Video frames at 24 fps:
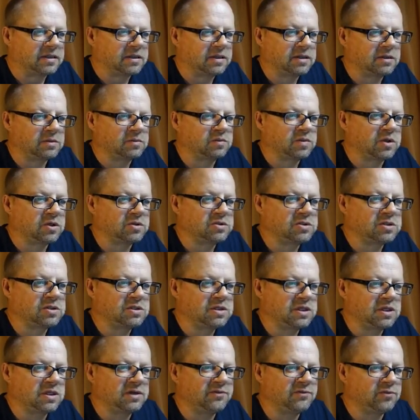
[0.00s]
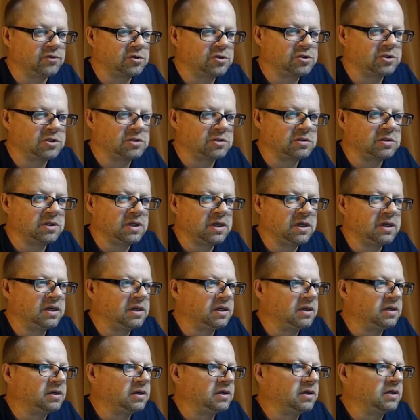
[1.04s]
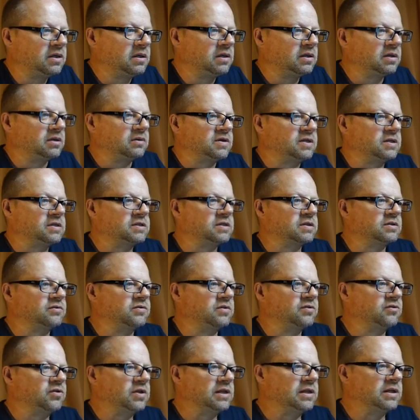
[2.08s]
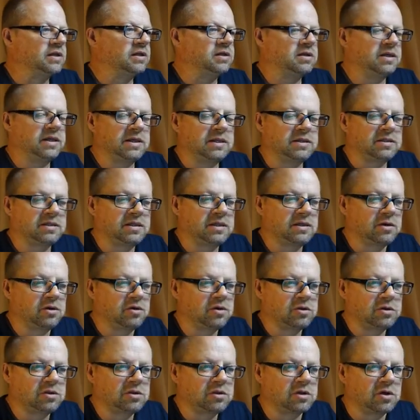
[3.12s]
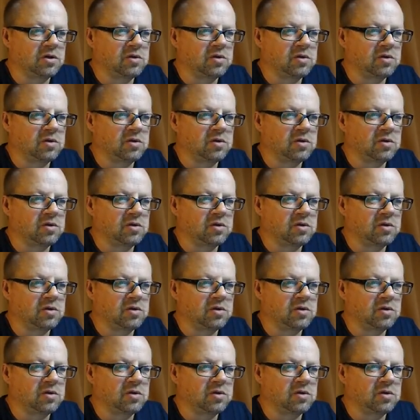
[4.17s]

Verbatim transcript: Gell? Und man kann sich sicher vorstellen, ich weiß jetzt nicht, wie viele Ecken der da hat,